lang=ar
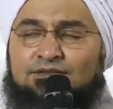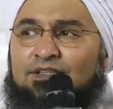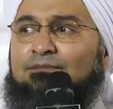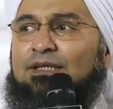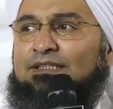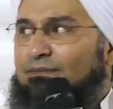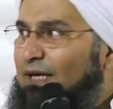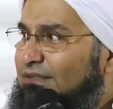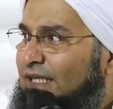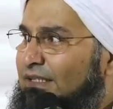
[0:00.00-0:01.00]
فلما
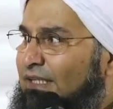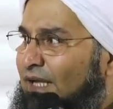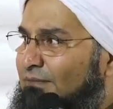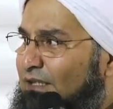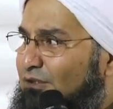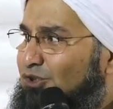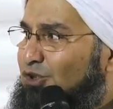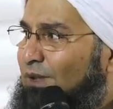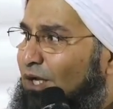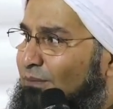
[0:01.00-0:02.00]
انتبهت أني حملت
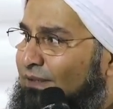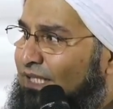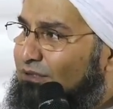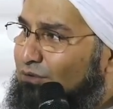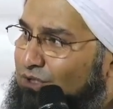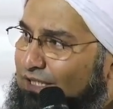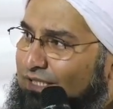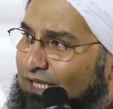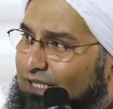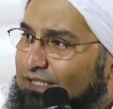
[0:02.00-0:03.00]
السبحة وبدأت
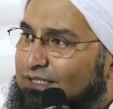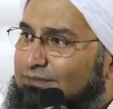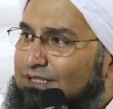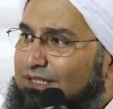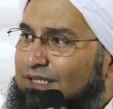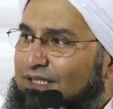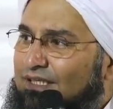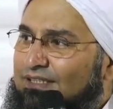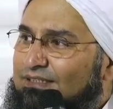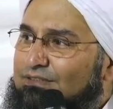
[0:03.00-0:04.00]
أصلي على النبي
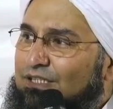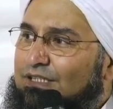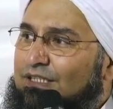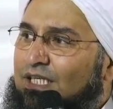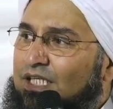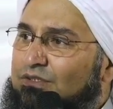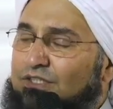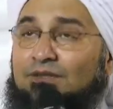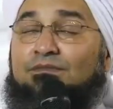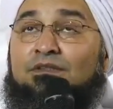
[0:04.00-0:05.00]
صلى الله عليه
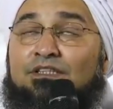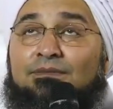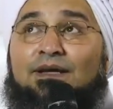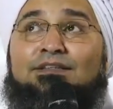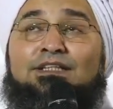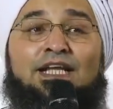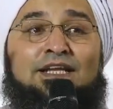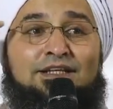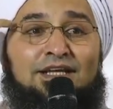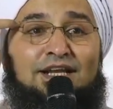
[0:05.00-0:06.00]
وسلم انتبهت إلى
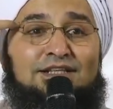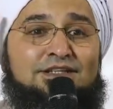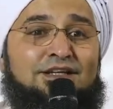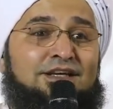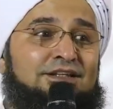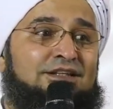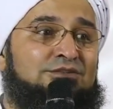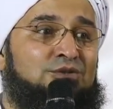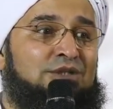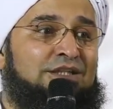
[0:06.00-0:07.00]
أني خلاص أنا
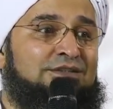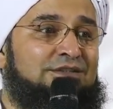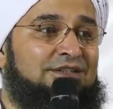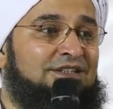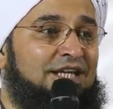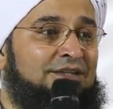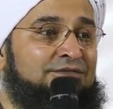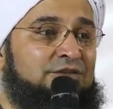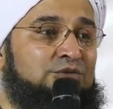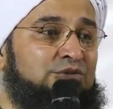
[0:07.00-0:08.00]
قررت ألحد
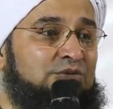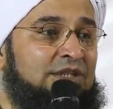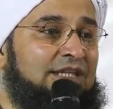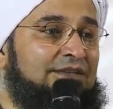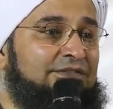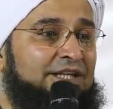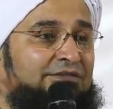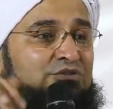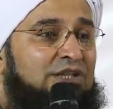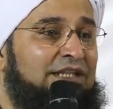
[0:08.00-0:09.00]
أنفي وجود الله
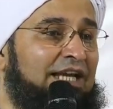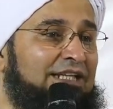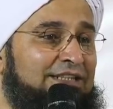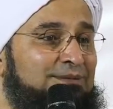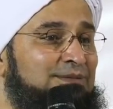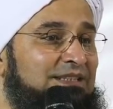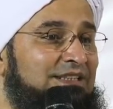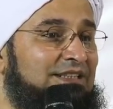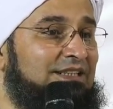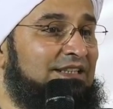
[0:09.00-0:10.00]
فكيف أصلي على النبي
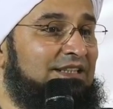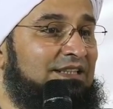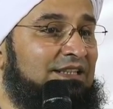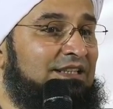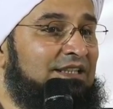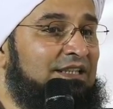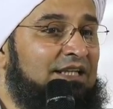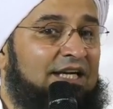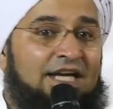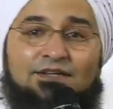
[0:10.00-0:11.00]

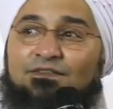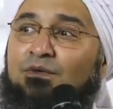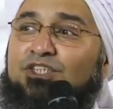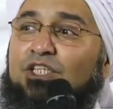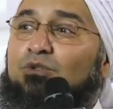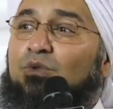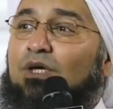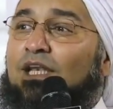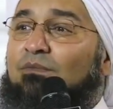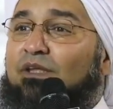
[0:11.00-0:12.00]
قال فوجدت
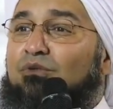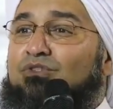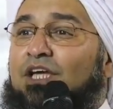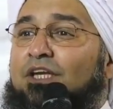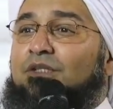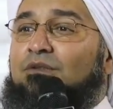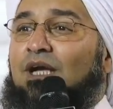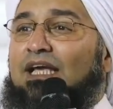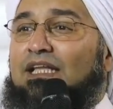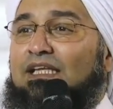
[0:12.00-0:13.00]
قلبي
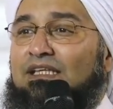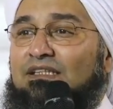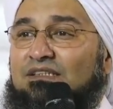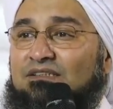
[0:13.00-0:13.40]
يصارع عقلي